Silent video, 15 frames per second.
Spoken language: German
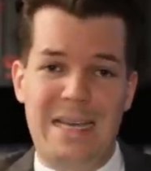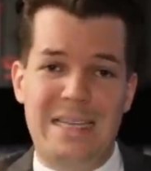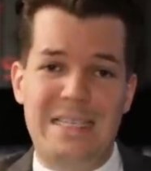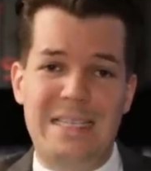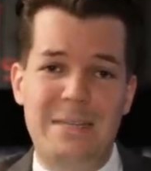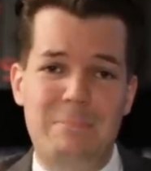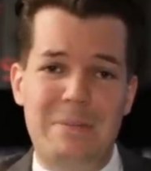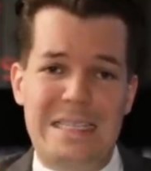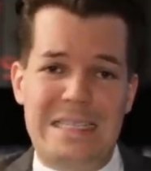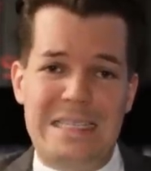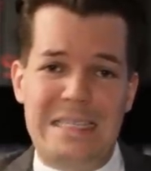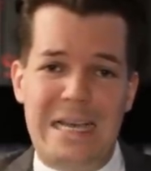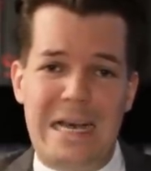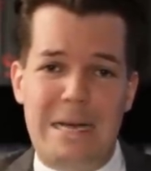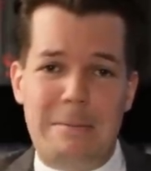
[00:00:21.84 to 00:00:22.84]
Sieht man
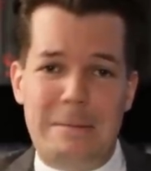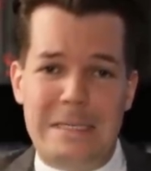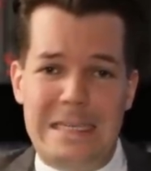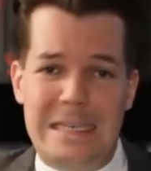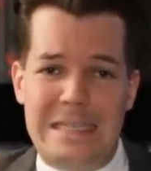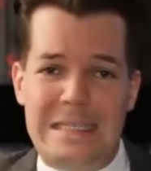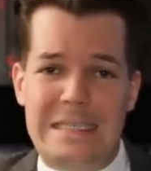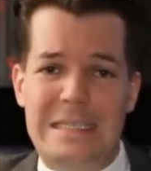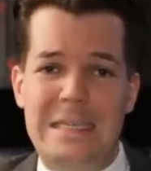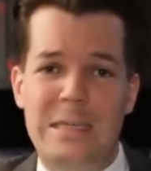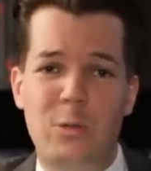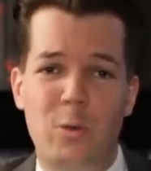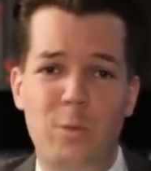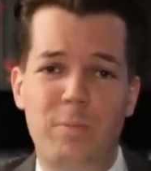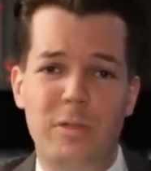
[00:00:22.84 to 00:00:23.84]
sich aber jetzt die
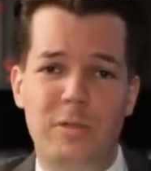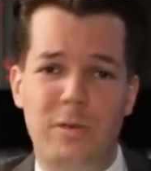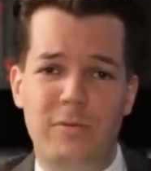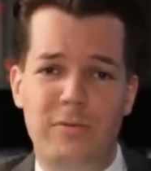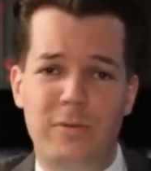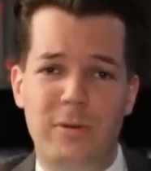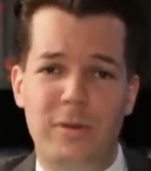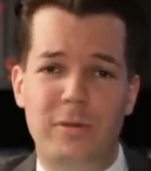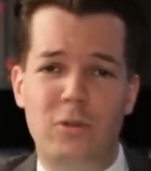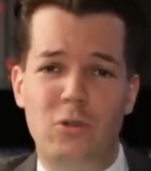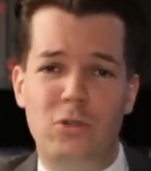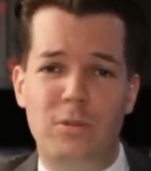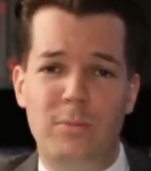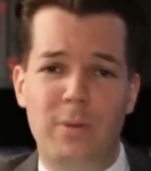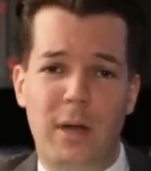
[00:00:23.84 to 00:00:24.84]
üppig geförderte
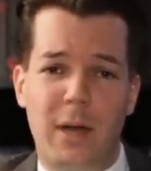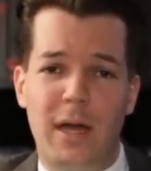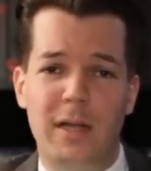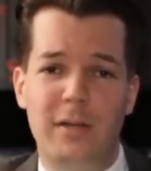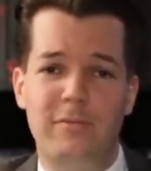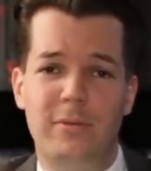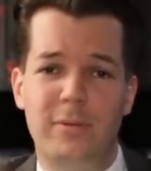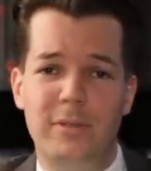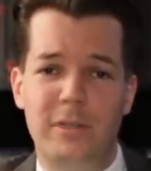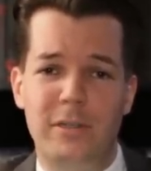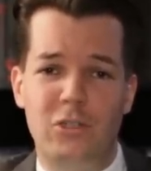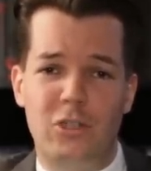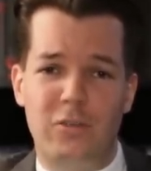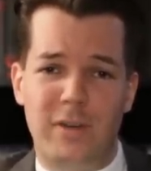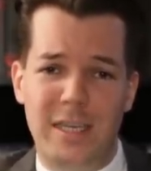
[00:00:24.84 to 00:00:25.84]
Stümperei von Till
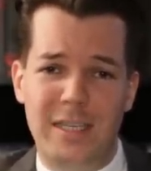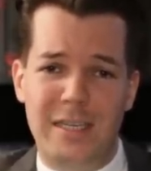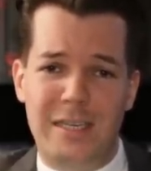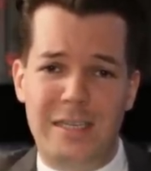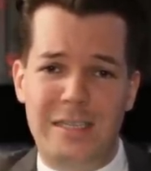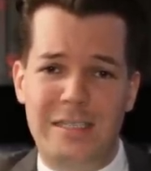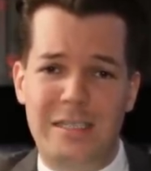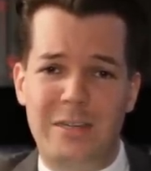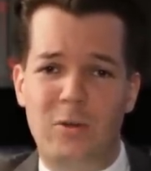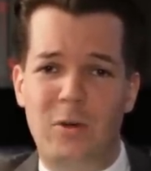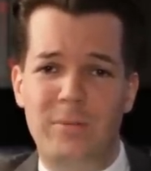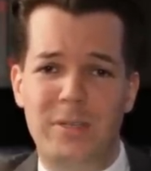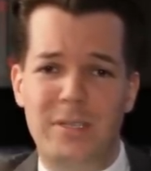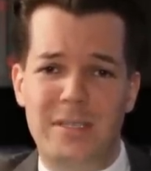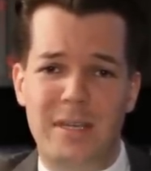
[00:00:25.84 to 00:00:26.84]
Schweiger an, dann
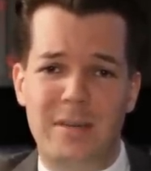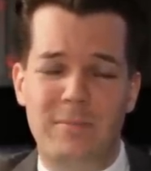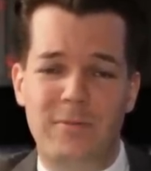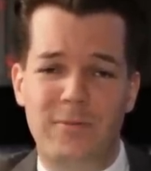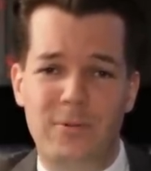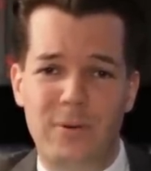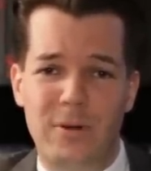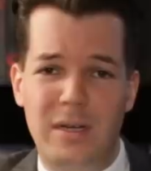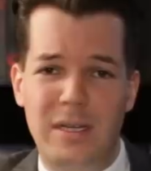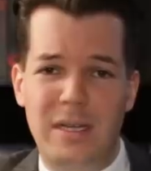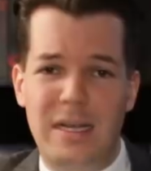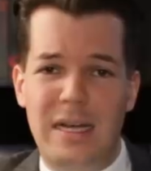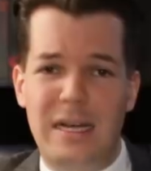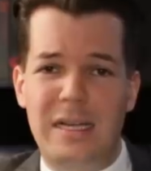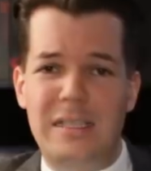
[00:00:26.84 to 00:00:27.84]
kommt es einem vor,
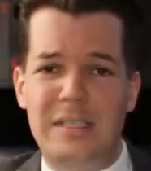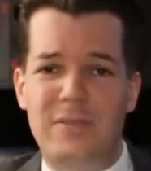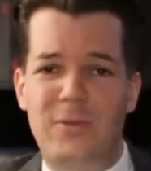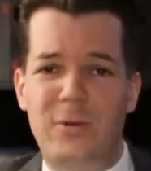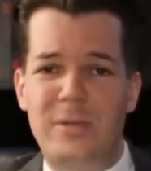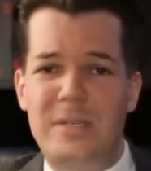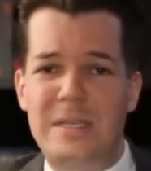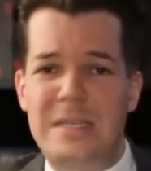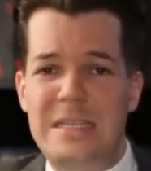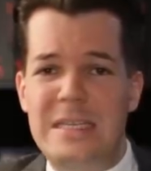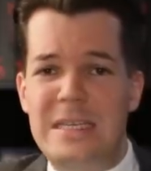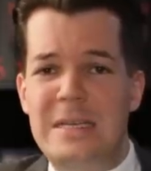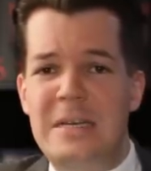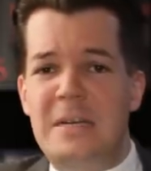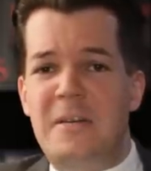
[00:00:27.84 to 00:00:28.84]
als wollte
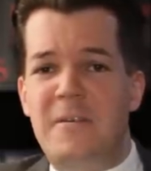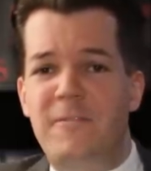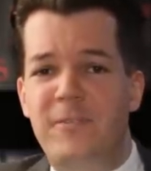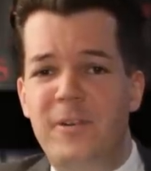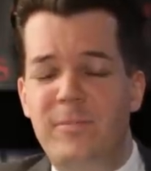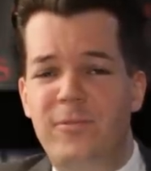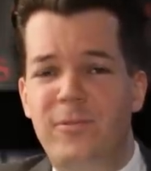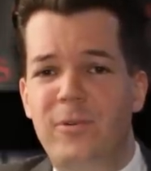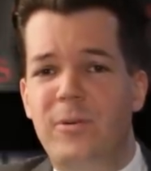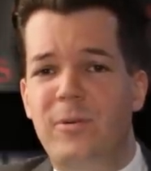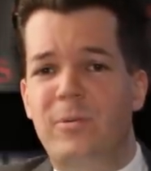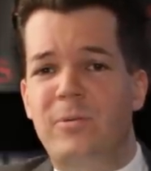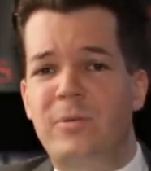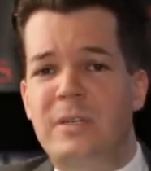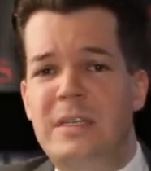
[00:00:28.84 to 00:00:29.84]
die
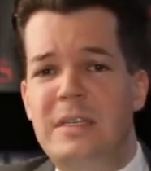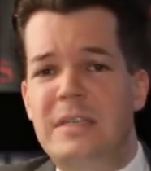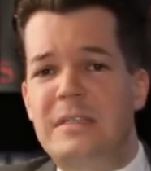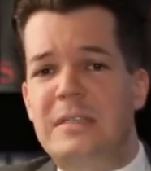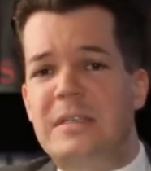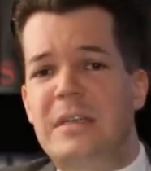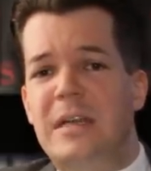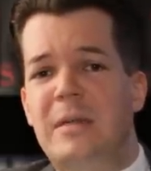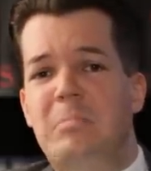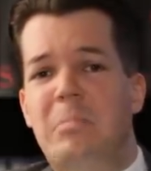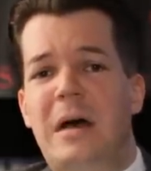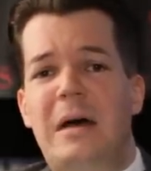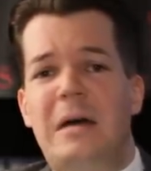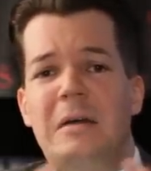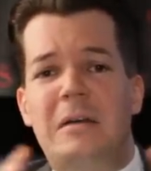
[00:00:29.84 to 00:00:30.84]
Filmförderung hier sich ein
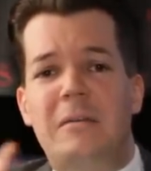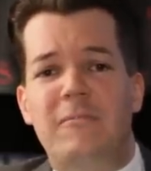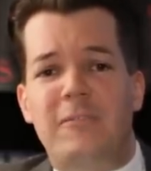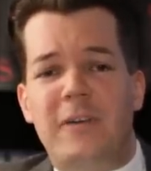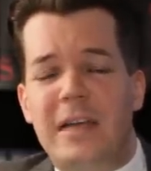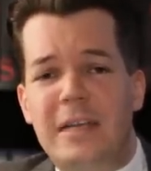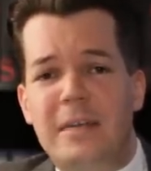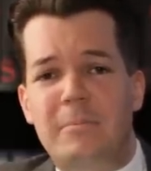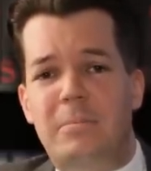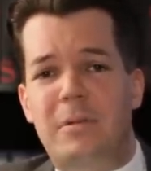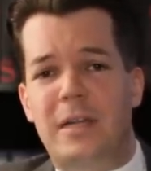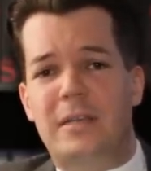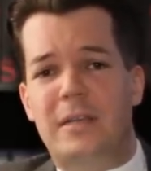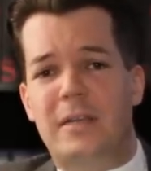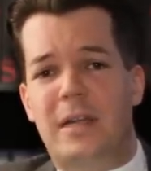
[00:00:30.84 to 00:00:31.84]
paar
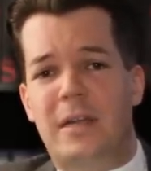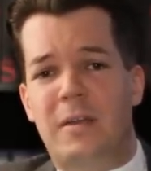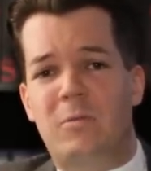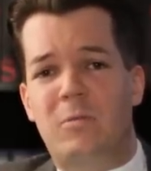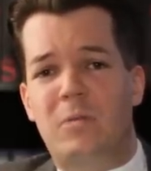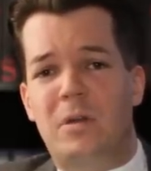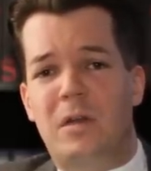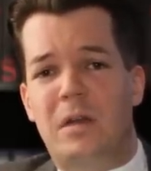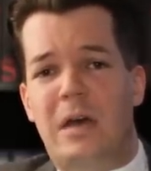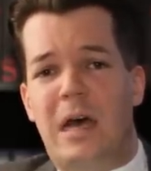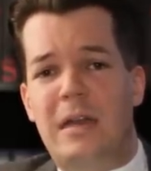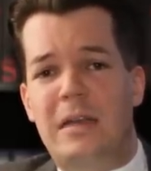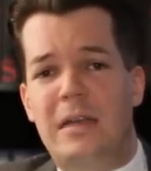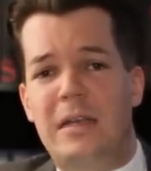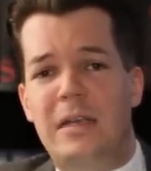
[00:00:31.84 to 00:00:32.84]
Feigenblätter dann oder
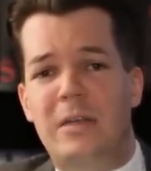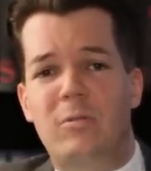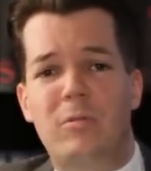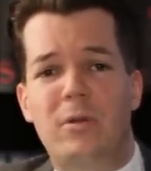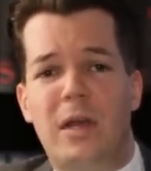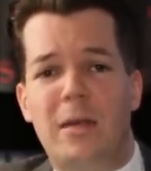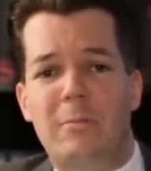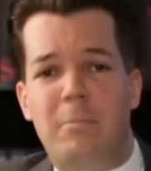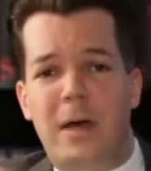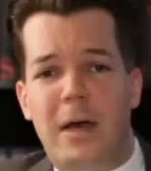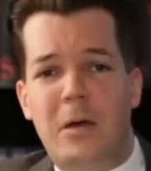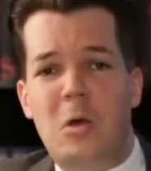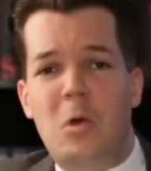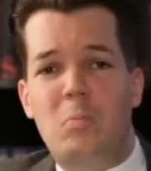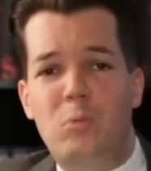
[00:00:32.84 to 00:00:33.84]
anlegen oder ein
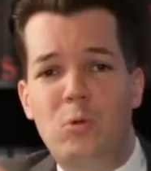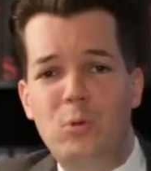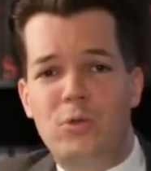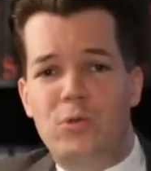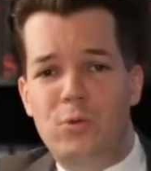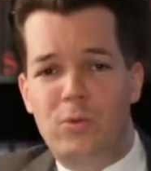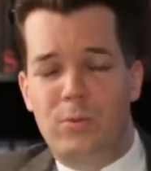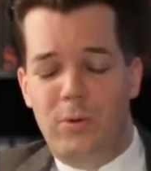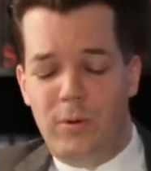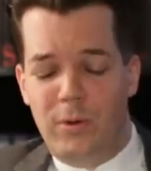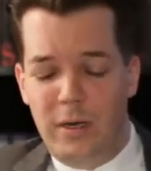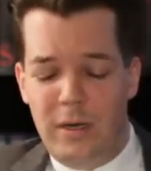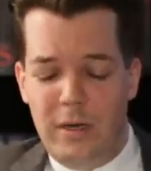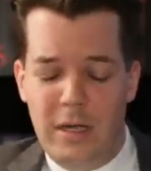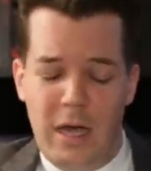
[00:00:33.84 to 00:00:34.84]
paar
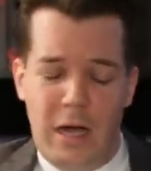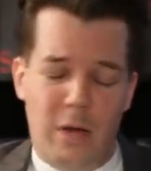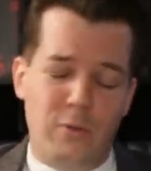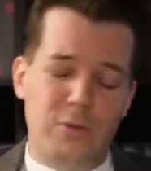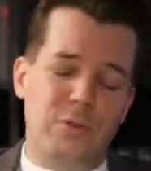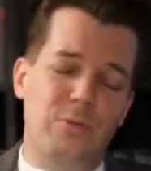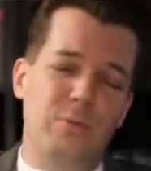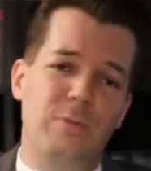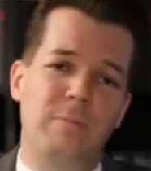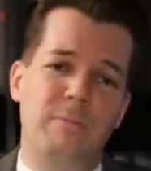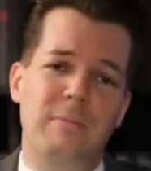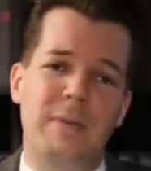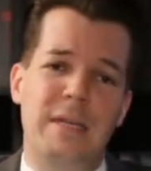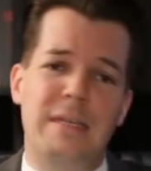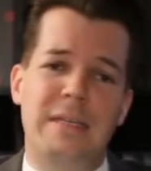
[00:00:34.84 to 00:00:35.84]
Bußübungen
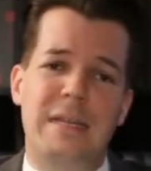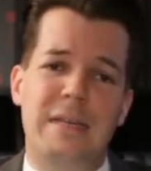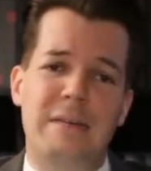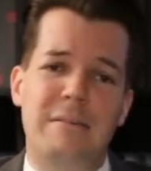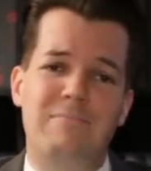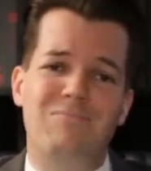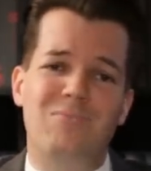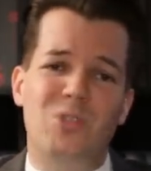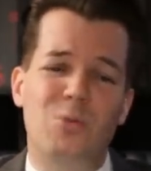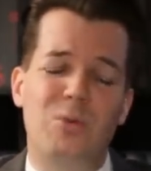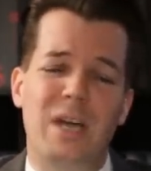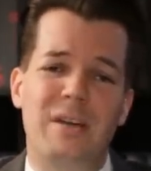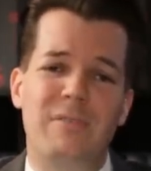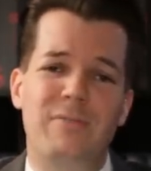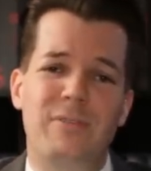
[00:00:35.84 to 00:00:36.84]
ausüben, denn so
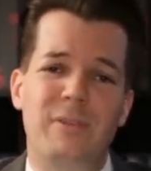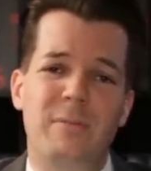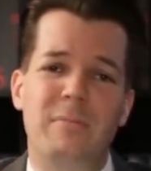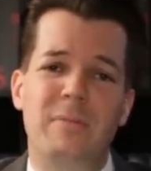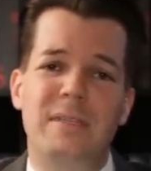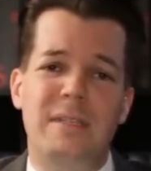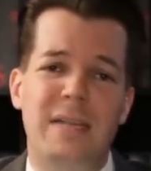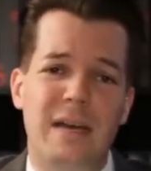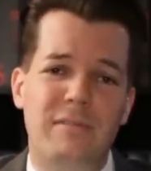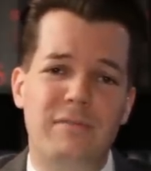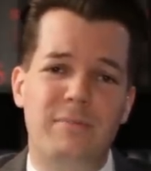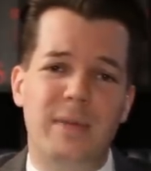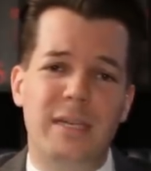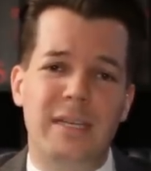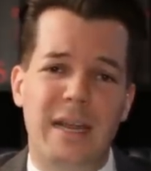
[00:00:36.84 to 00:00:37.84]
einen Film
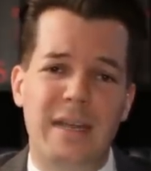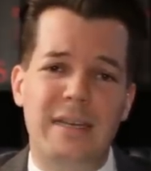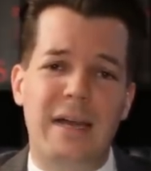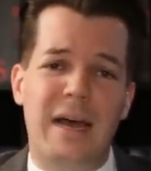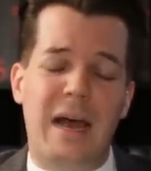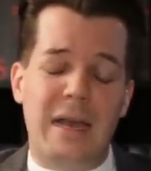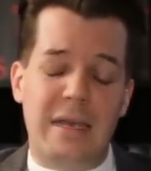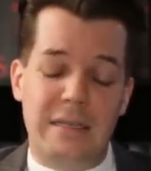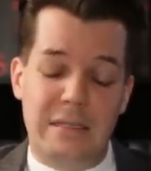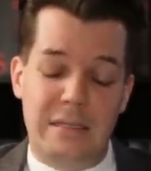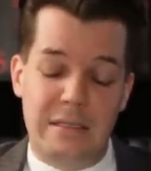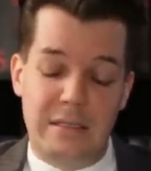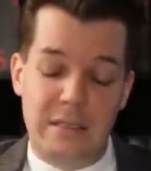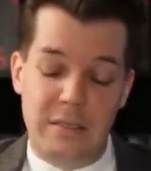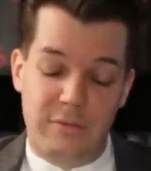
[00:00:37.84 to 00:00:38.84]
darf man dann
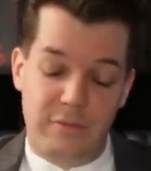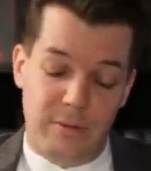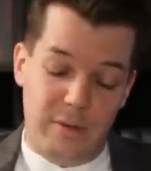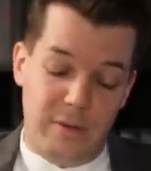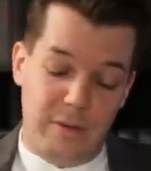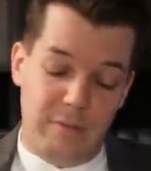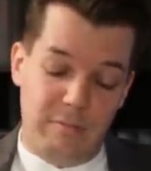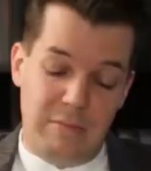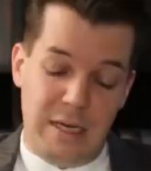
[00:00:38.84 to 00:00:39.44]
eigentlich nicht fördern.